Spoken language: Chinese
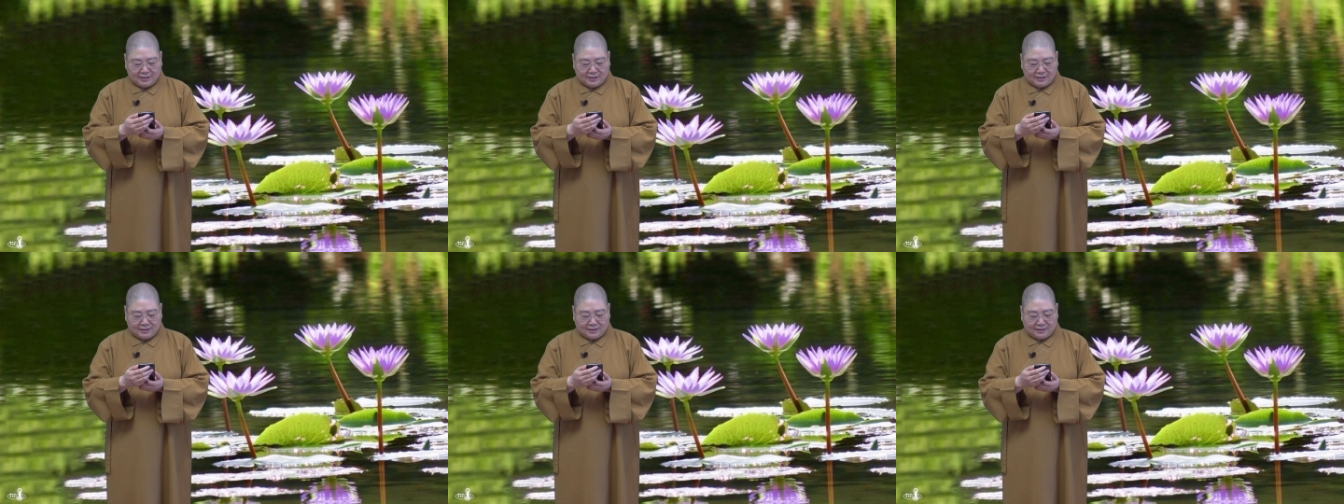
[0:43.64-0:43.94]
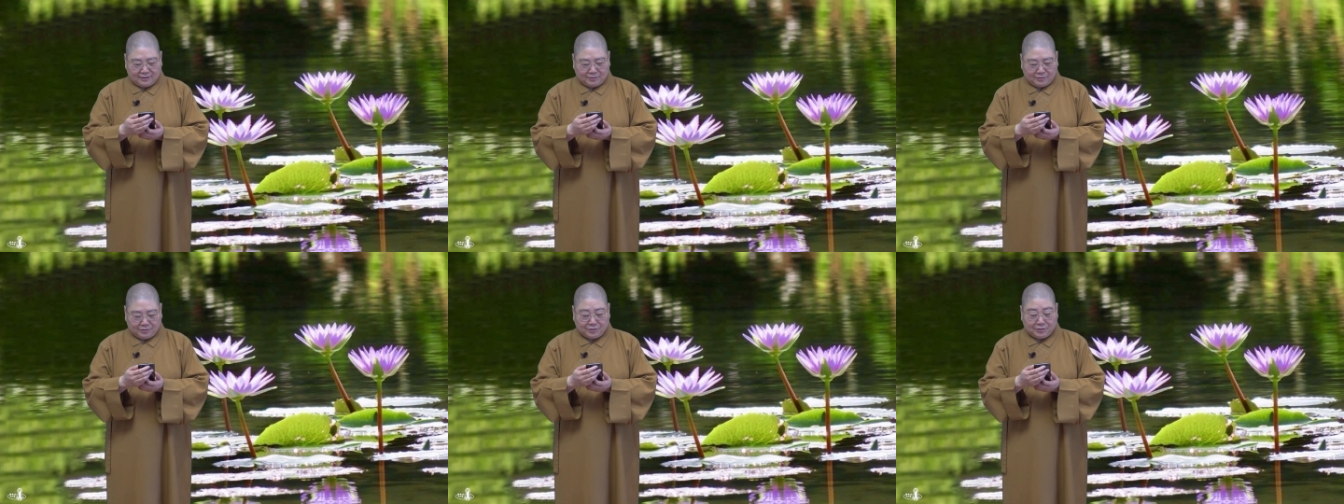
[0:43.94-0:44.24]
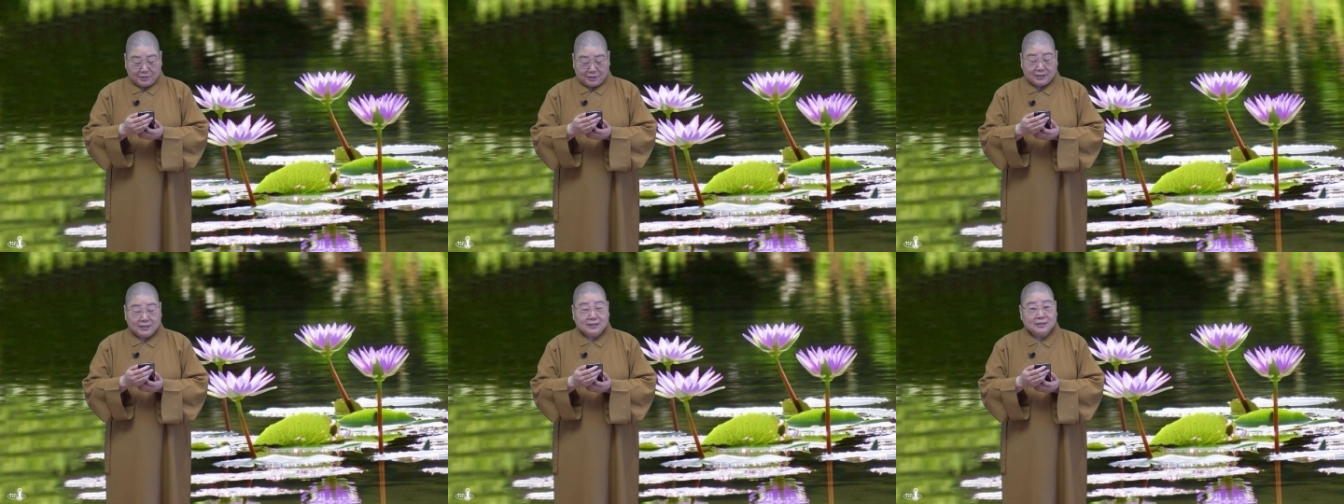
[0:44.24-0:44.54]
呃，我觉
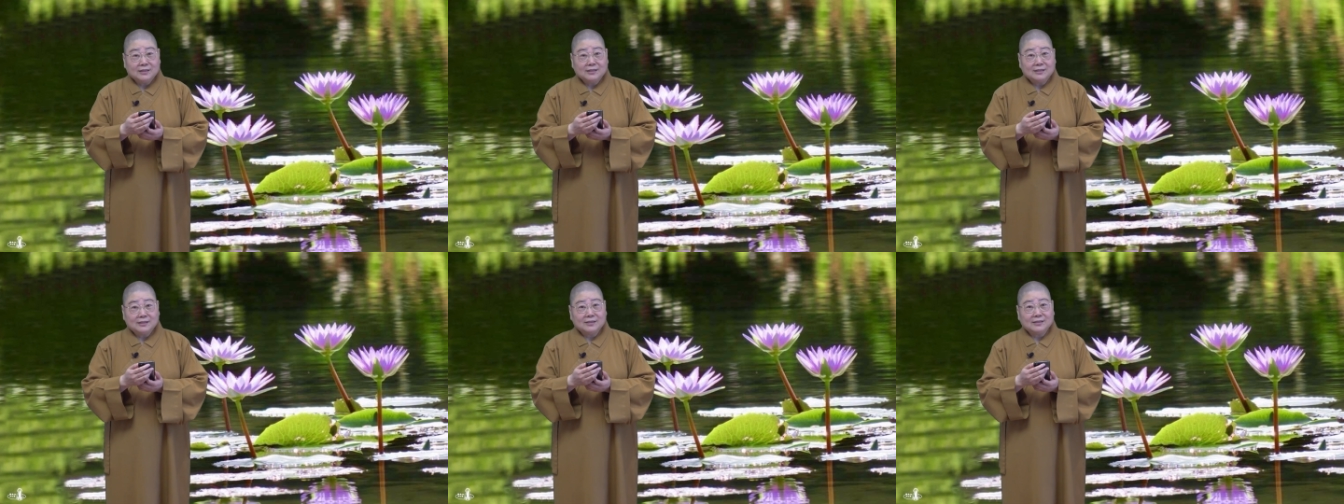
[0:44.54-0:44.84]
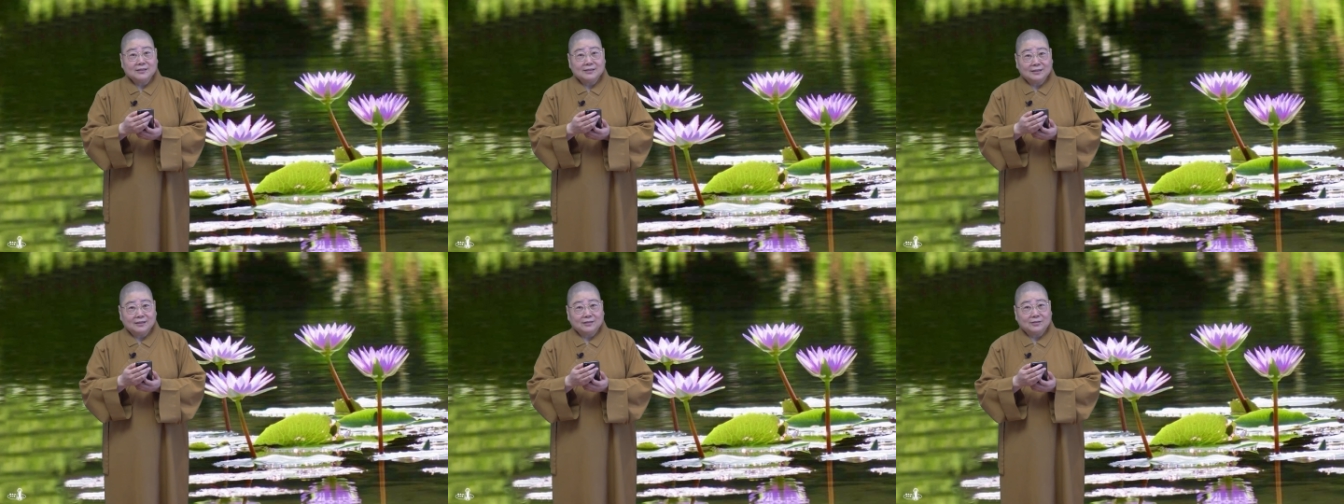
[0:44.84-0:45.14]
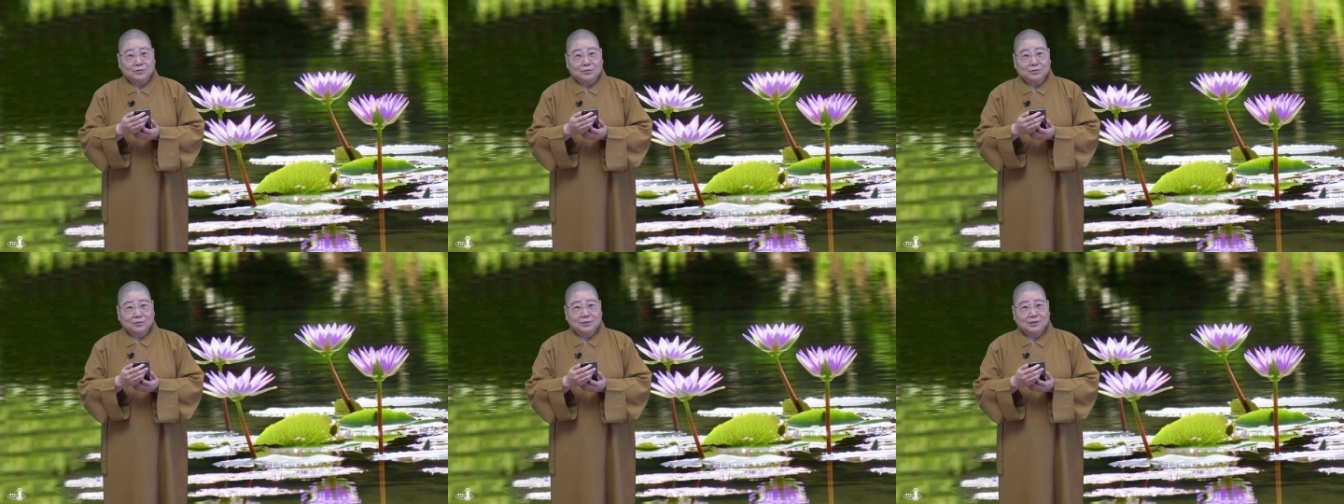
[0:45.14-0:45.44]
得这真是
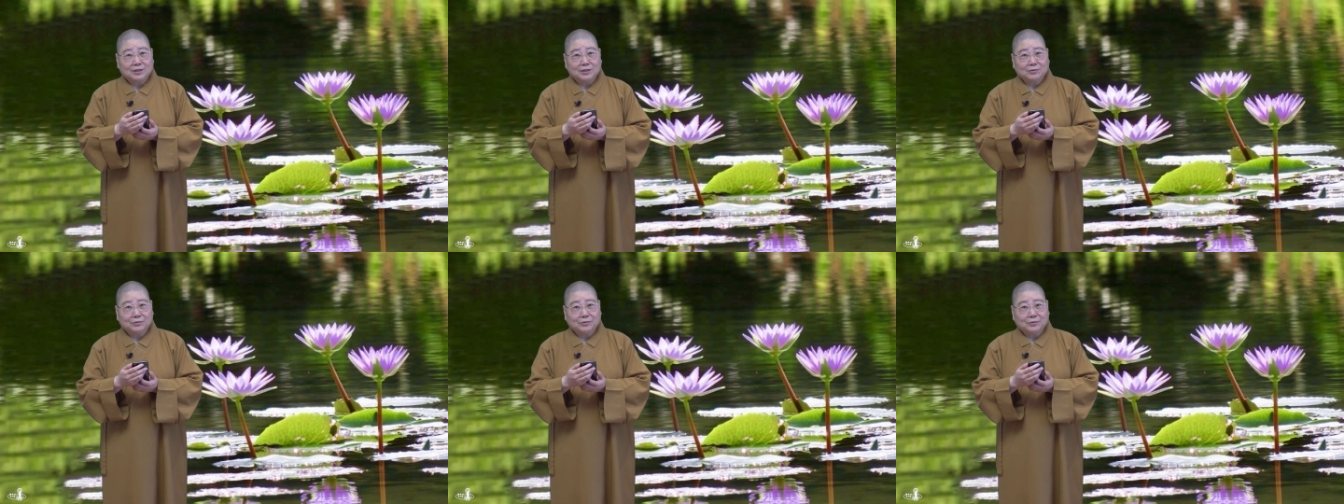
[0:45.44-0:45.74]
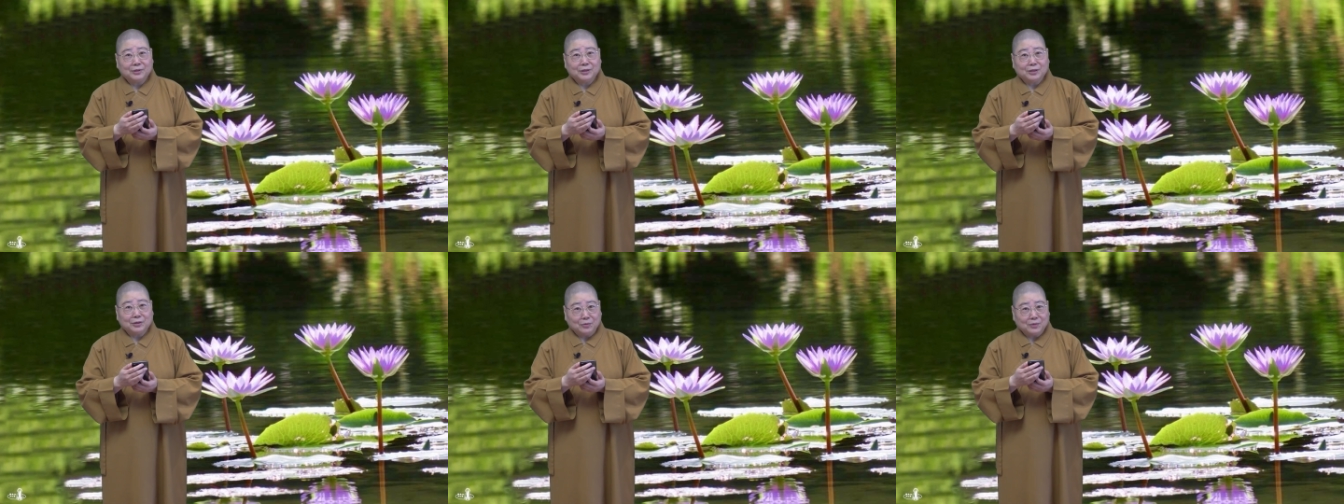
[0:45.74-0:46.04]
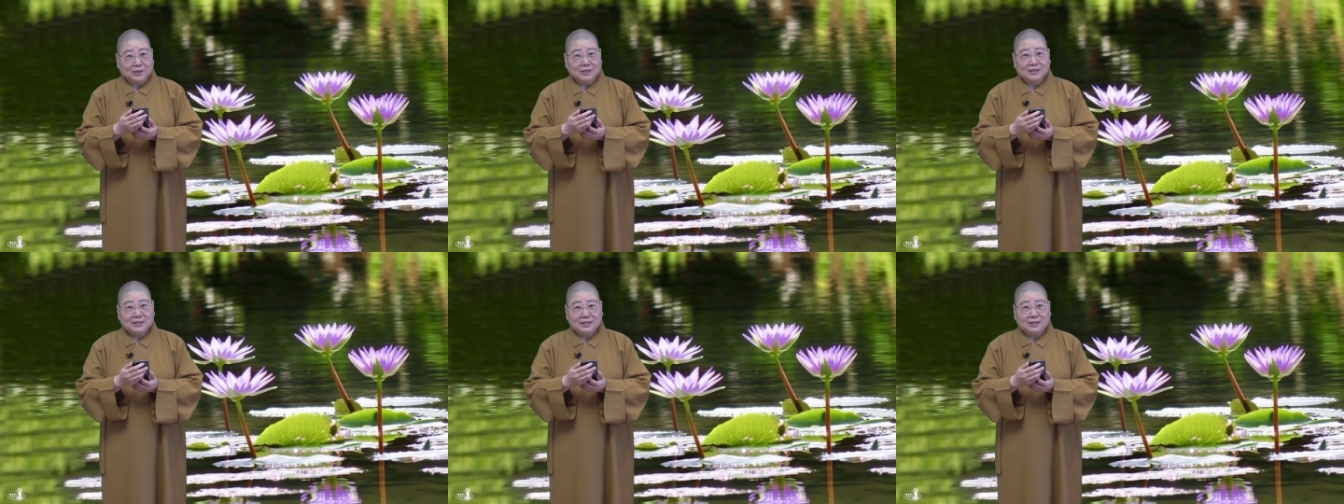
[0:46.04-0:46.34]
很多人会
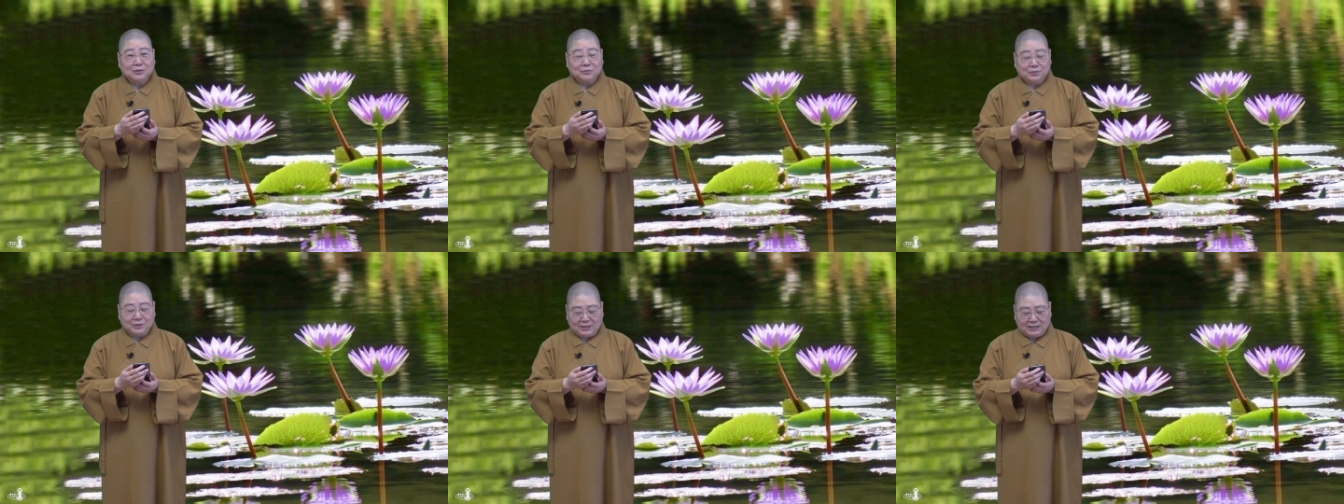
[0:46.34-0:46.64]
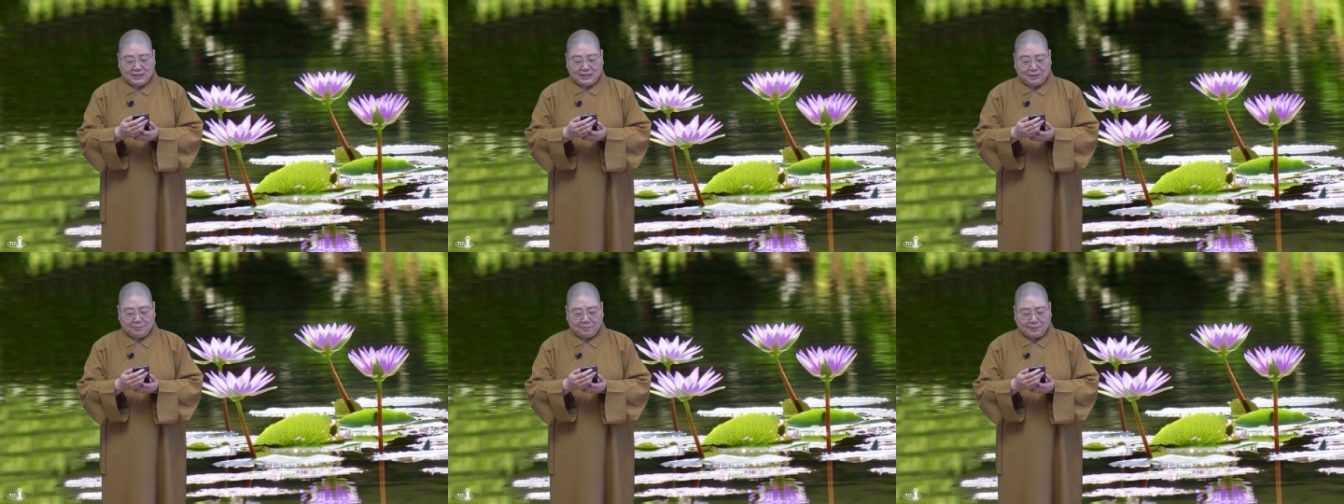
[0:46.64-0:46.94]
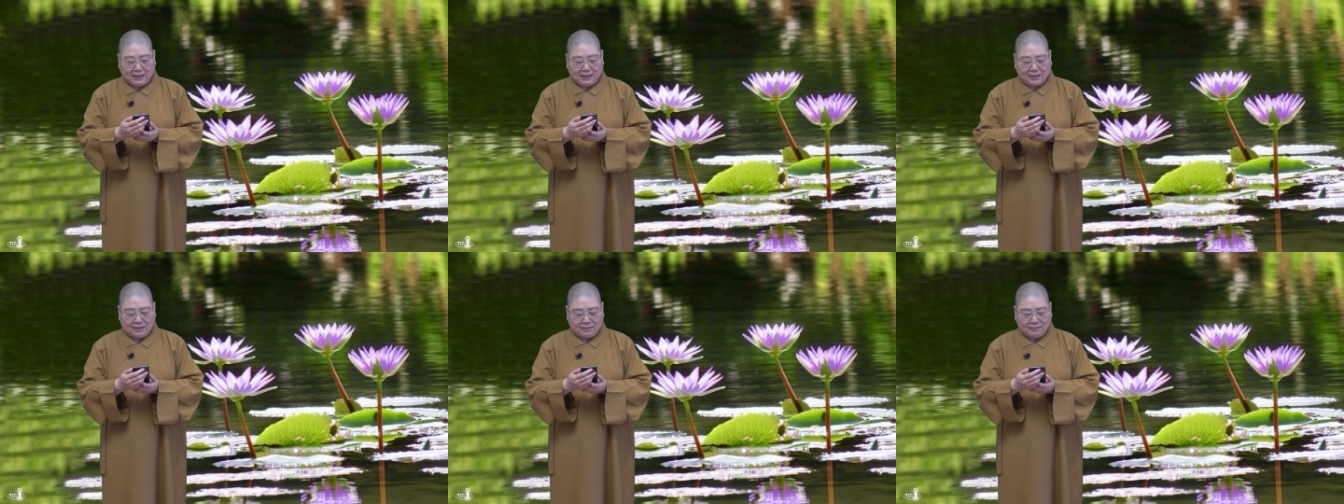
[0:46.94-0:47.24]
关心的问题
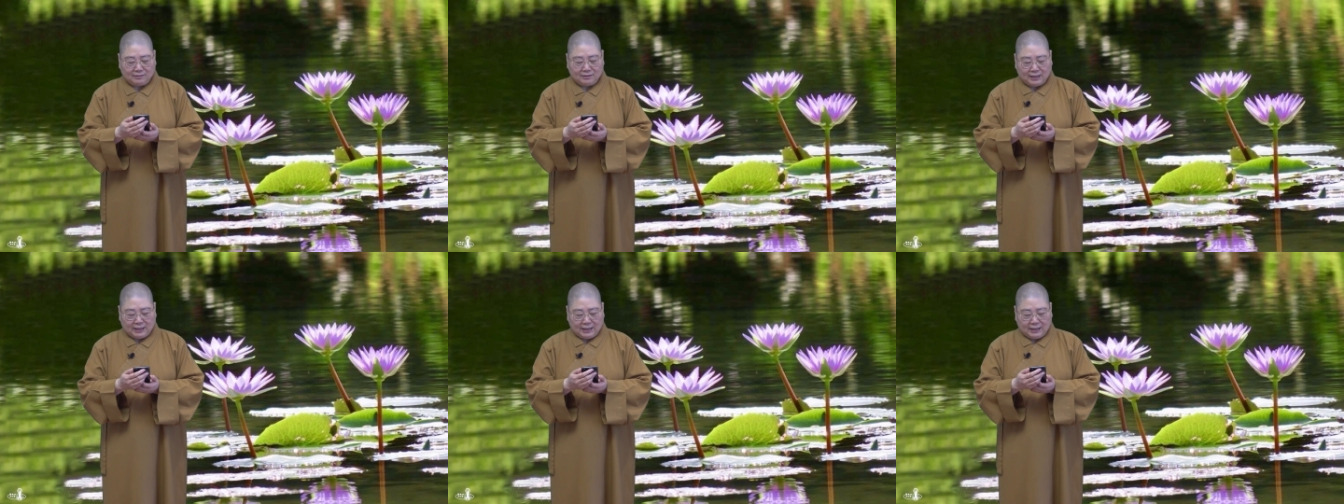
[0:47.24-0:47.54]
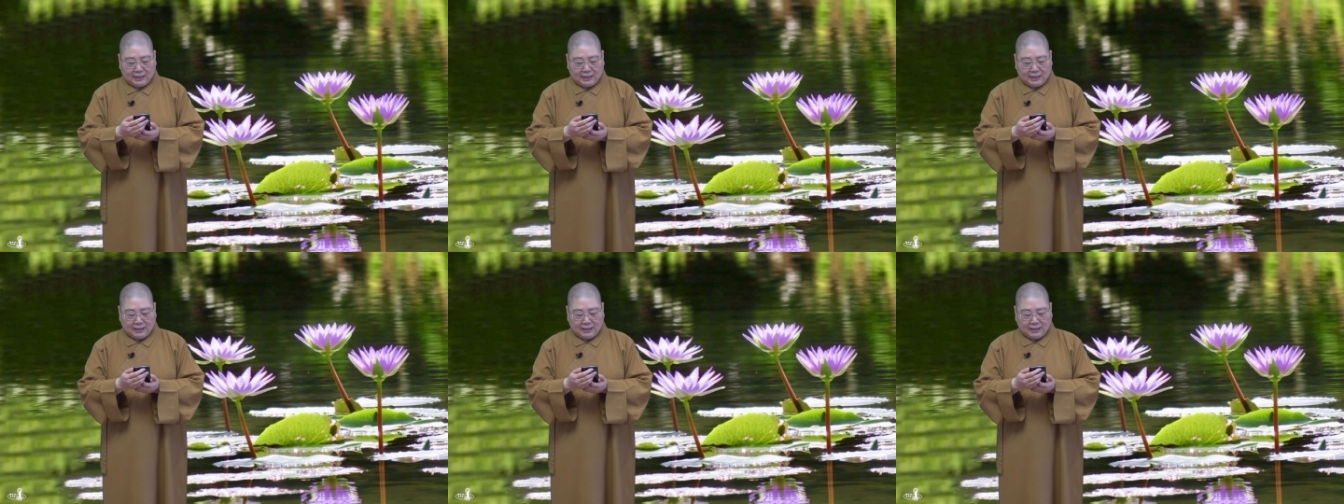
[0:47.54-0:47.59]
吧，哦，